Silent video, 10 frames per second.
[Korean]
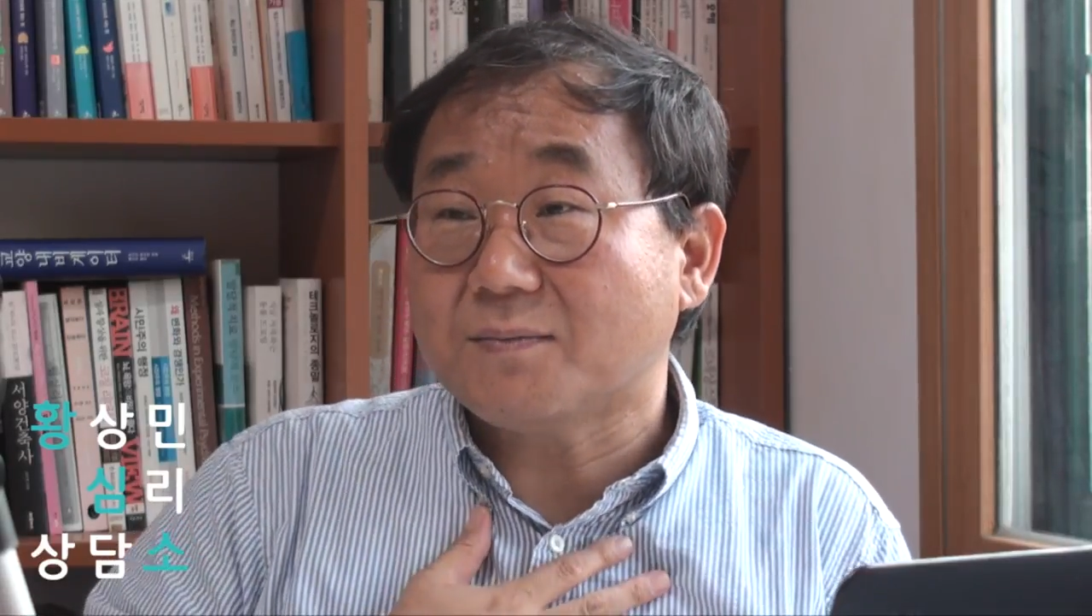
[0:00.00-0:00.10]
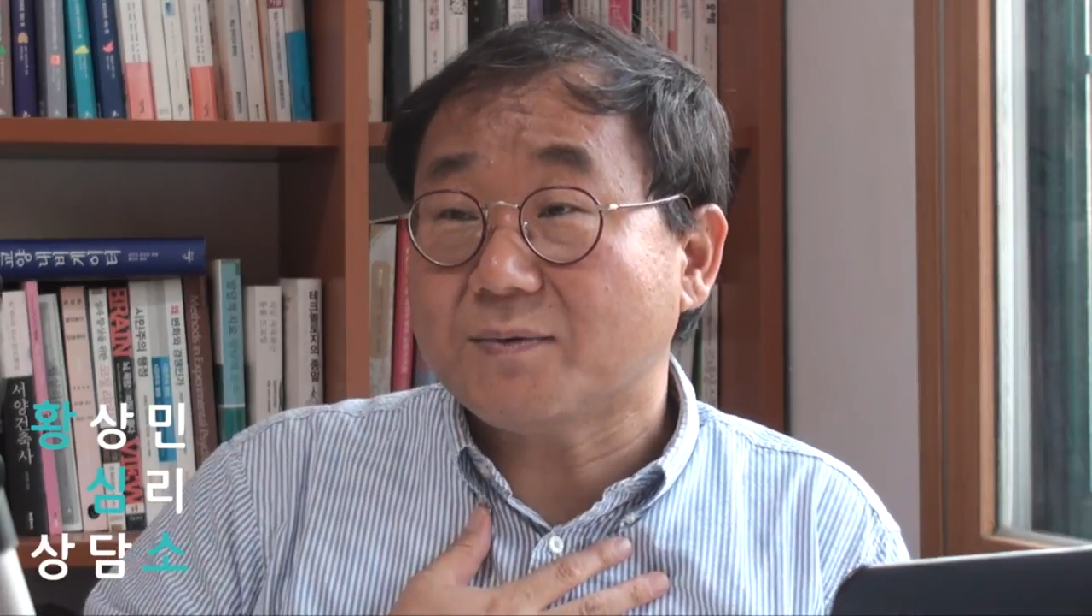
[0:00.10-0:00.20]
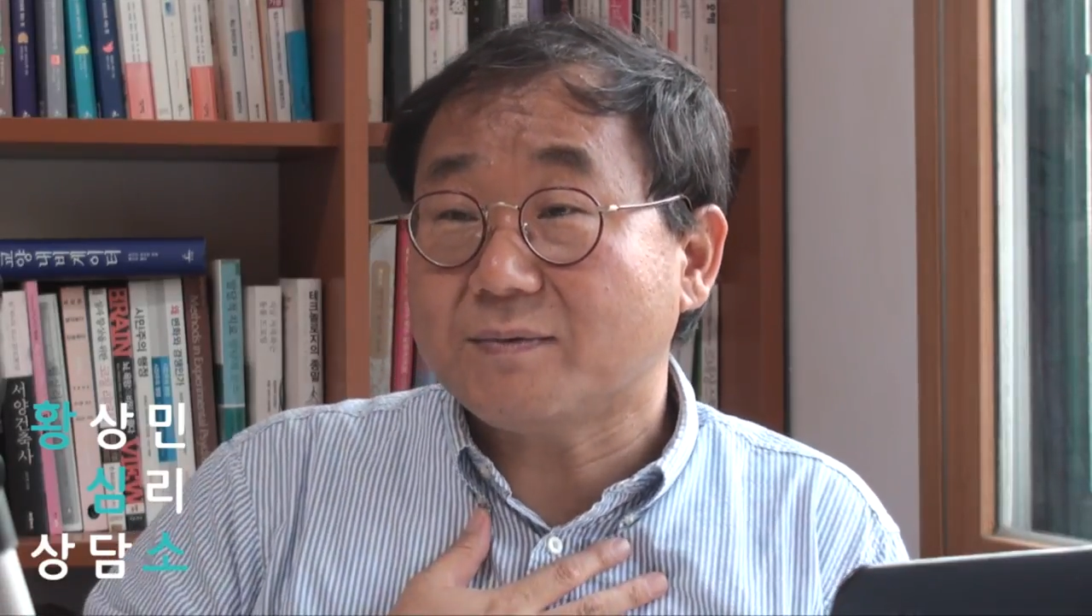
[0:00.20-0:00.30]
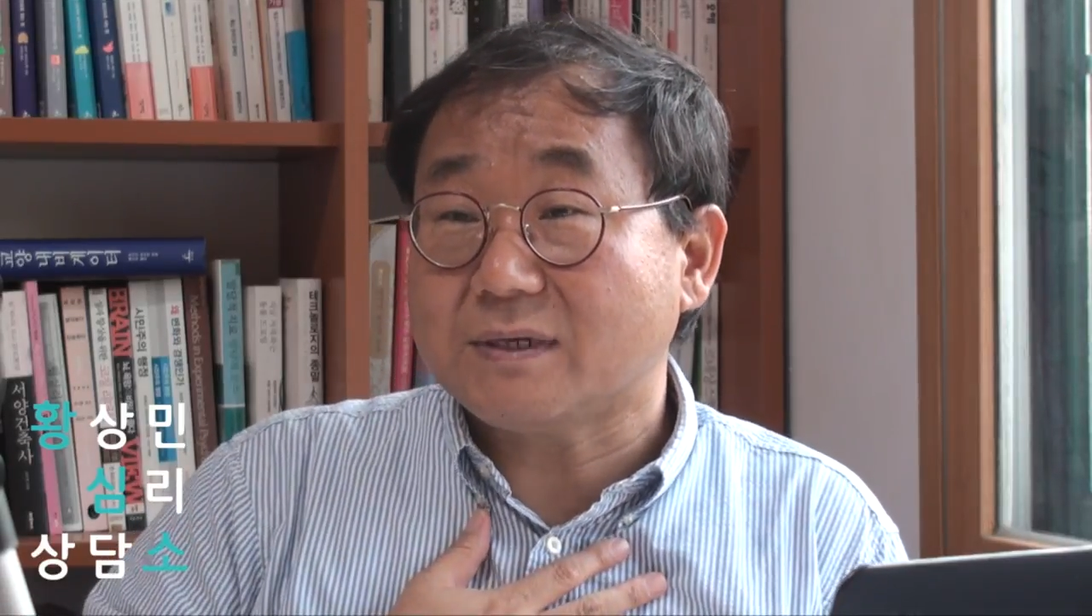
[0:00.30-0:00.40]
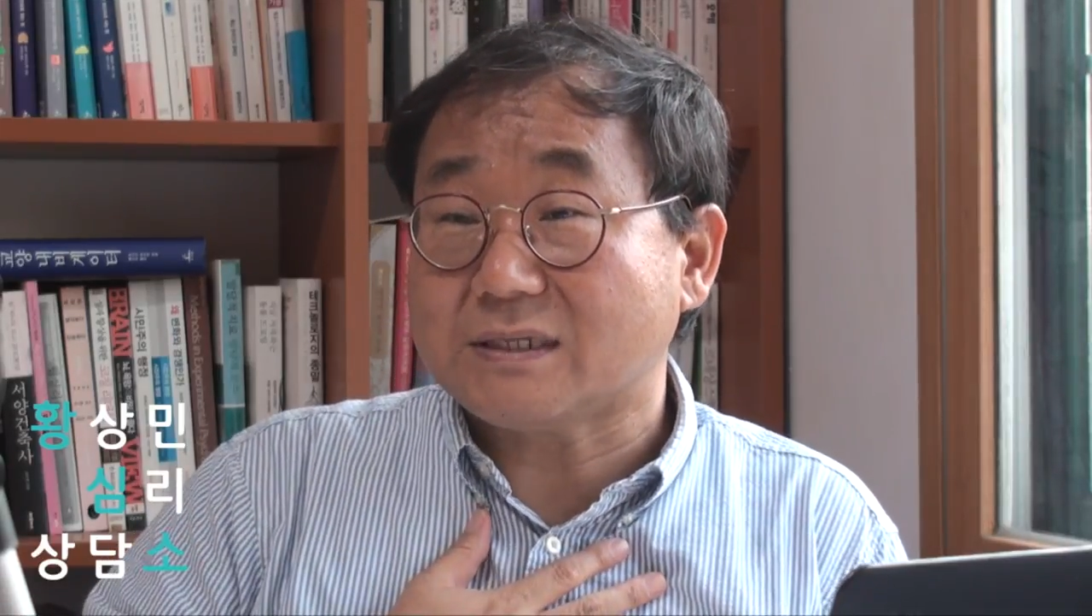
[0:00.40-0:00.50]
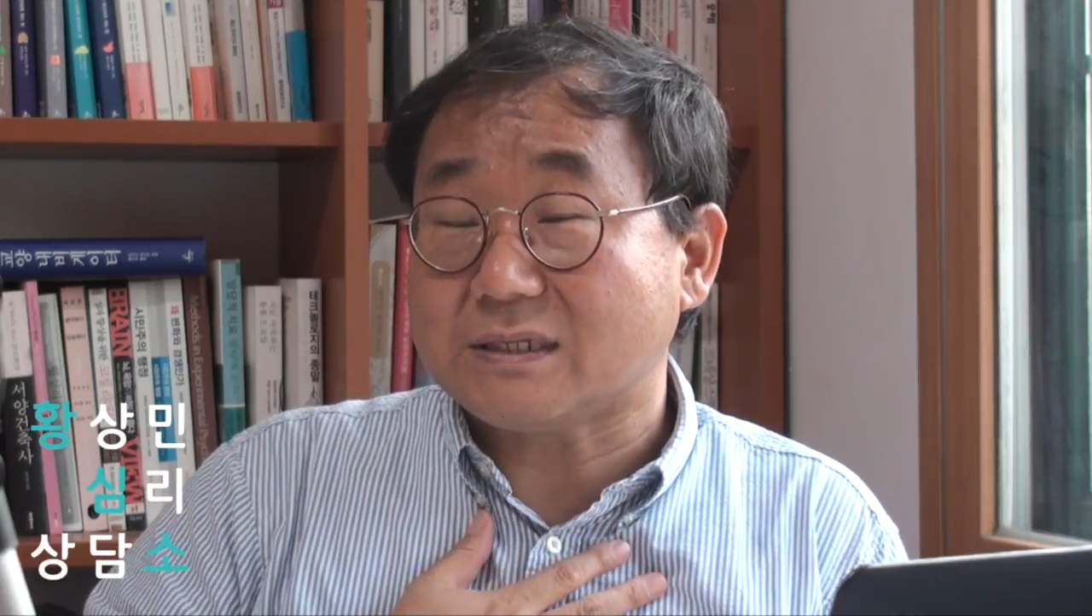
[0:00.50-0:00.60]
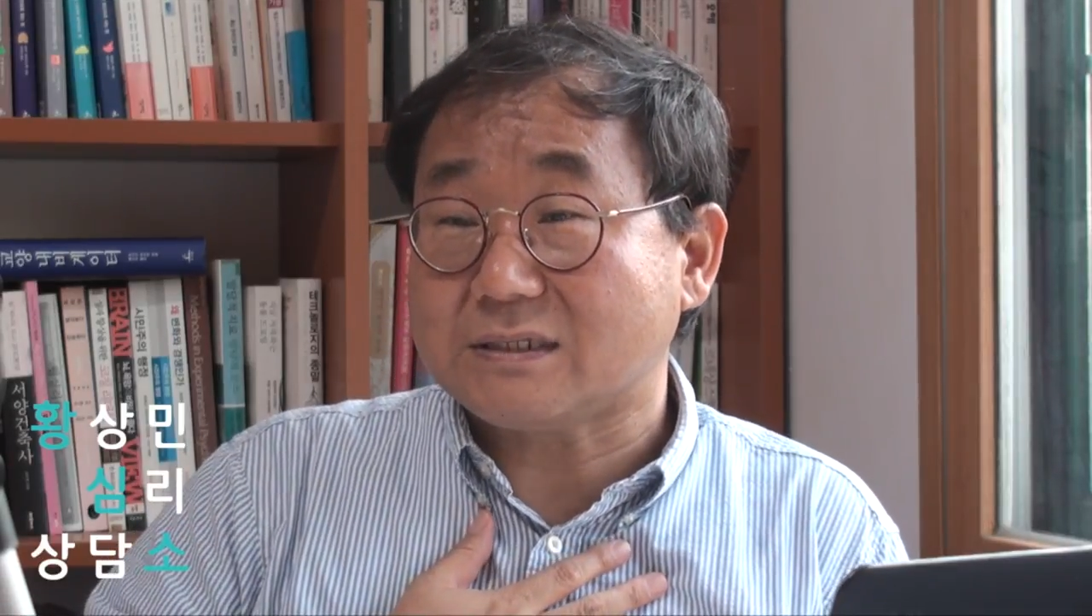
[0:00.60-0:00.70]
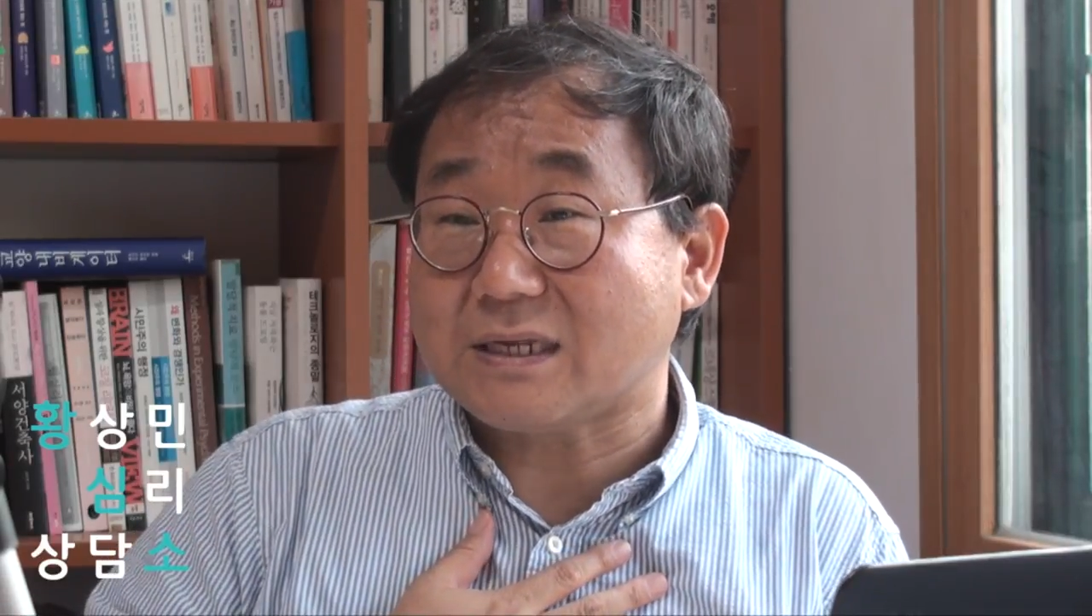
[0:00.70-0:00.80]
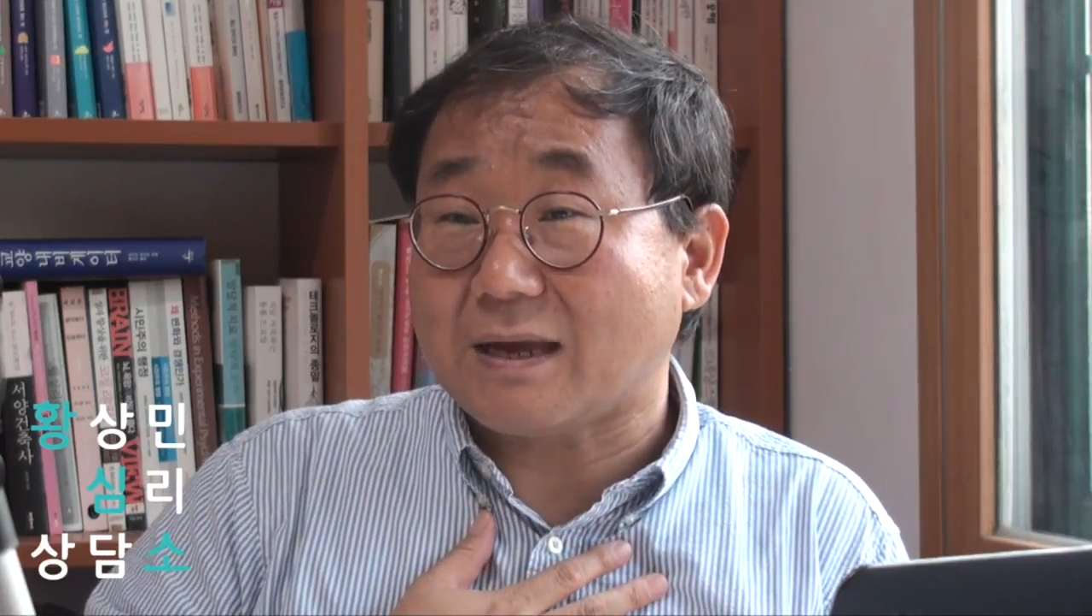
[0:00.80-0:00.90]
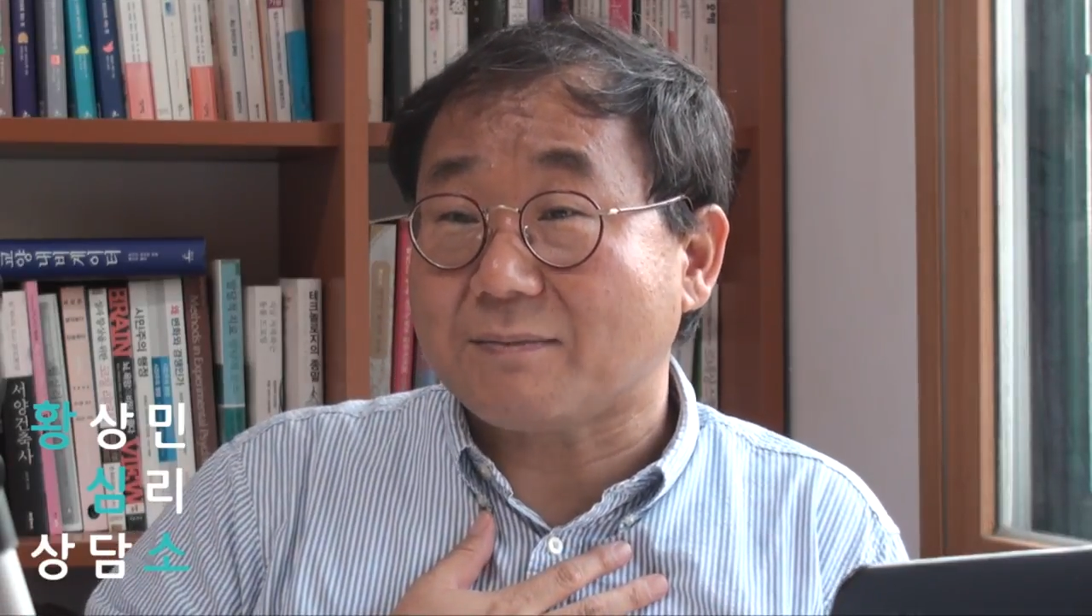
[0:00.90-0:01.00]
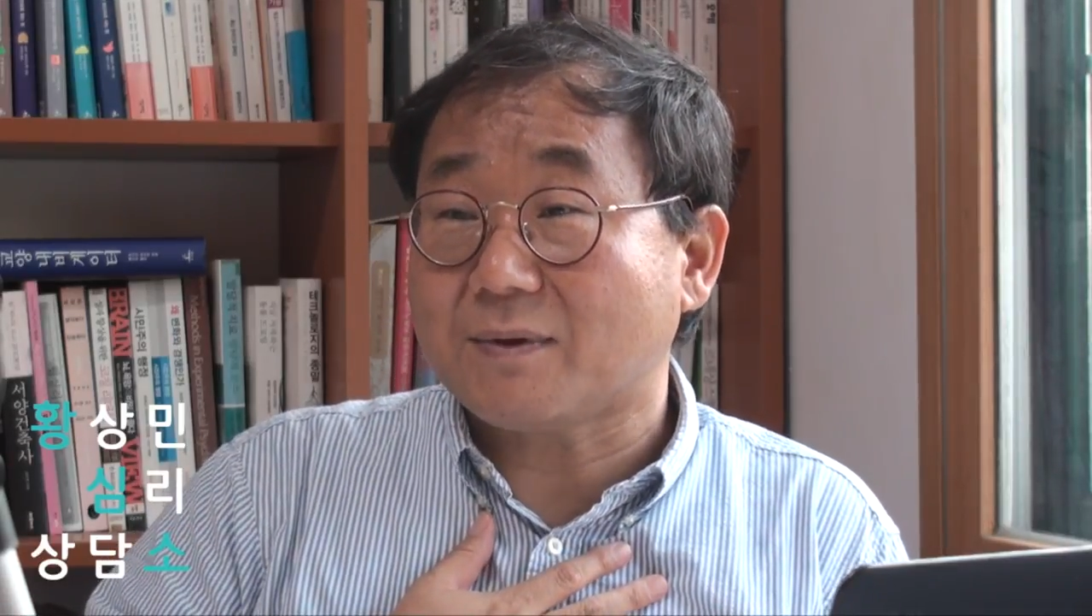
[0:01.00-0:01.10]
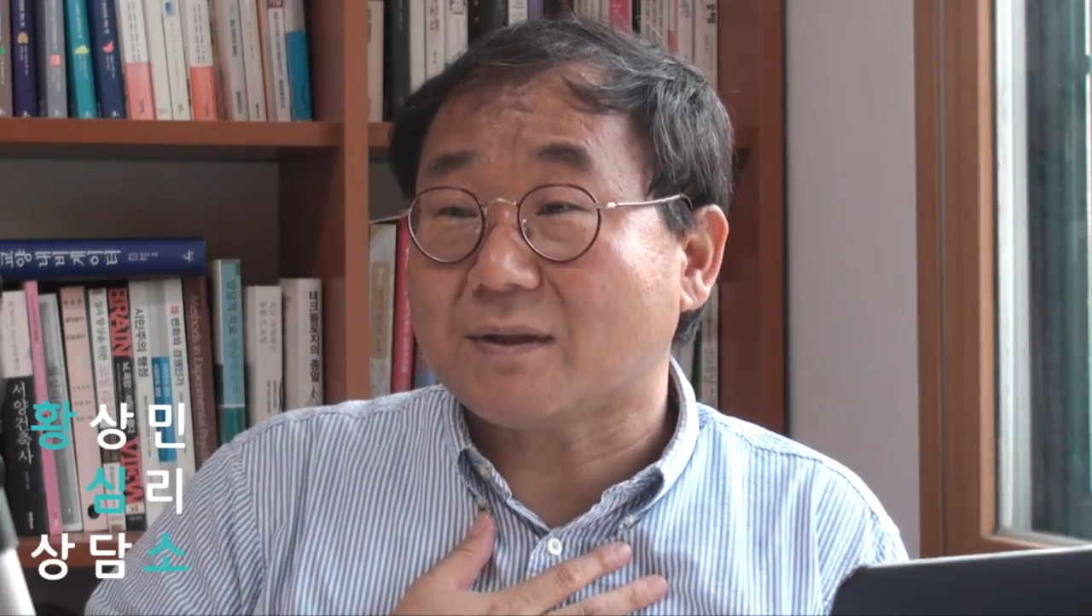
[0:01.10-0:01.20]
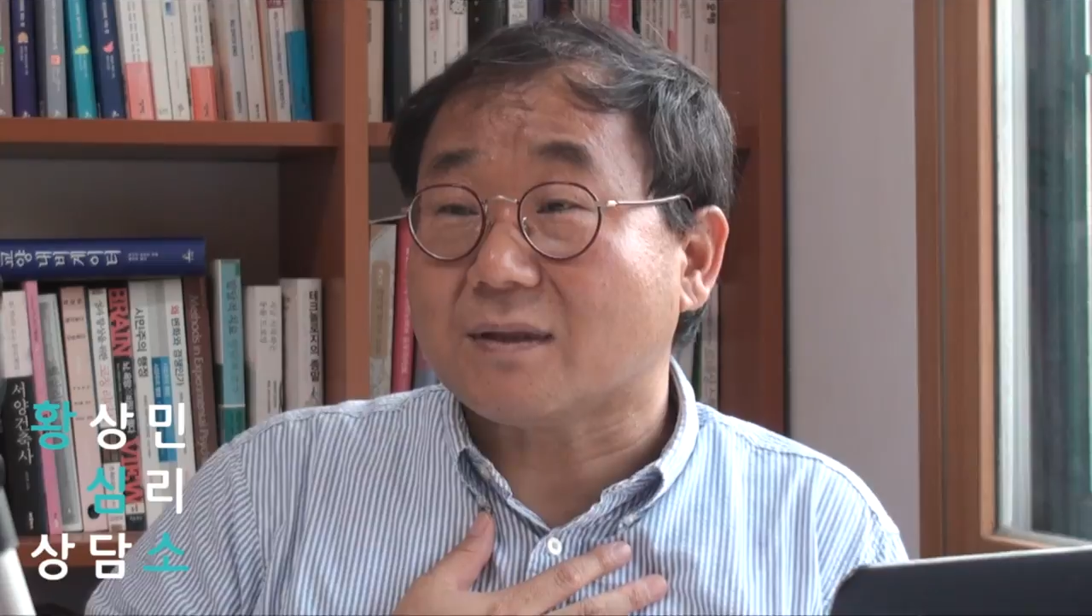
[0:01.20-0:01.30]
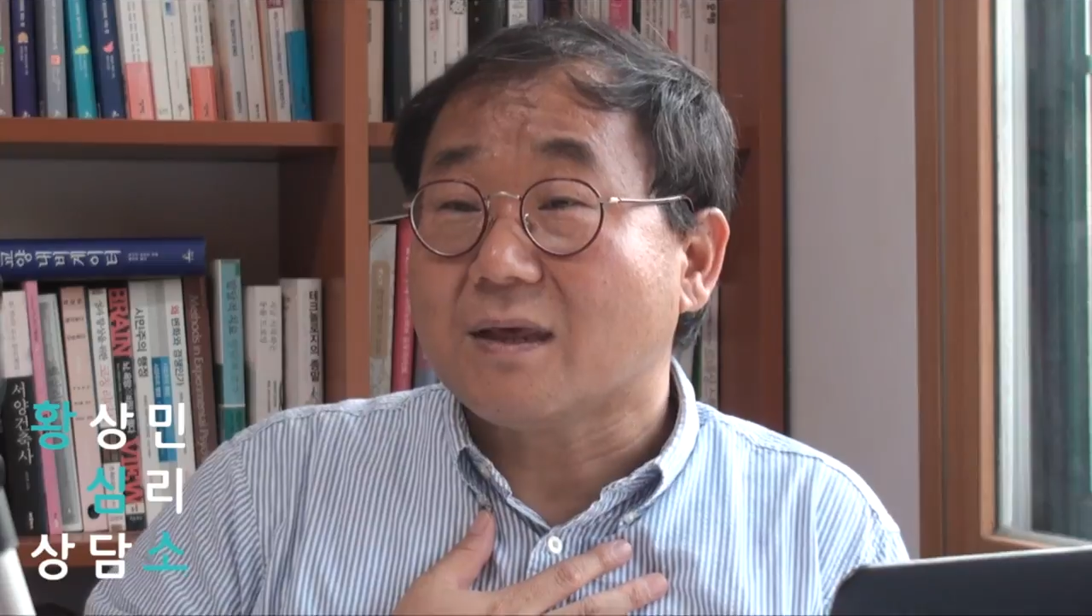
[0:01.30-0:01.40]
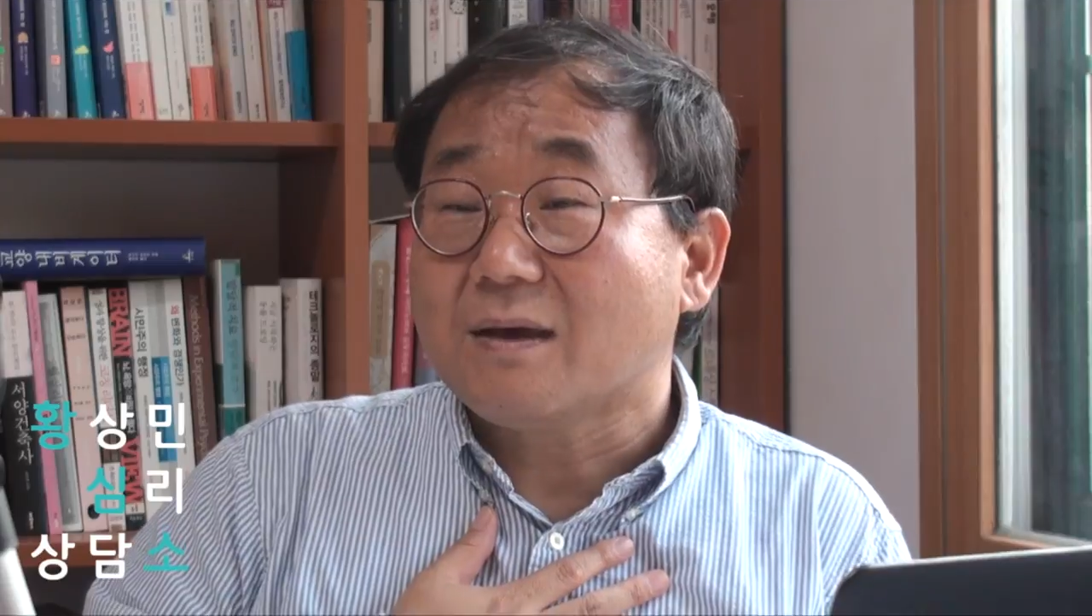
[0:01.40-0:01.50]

부분이냐면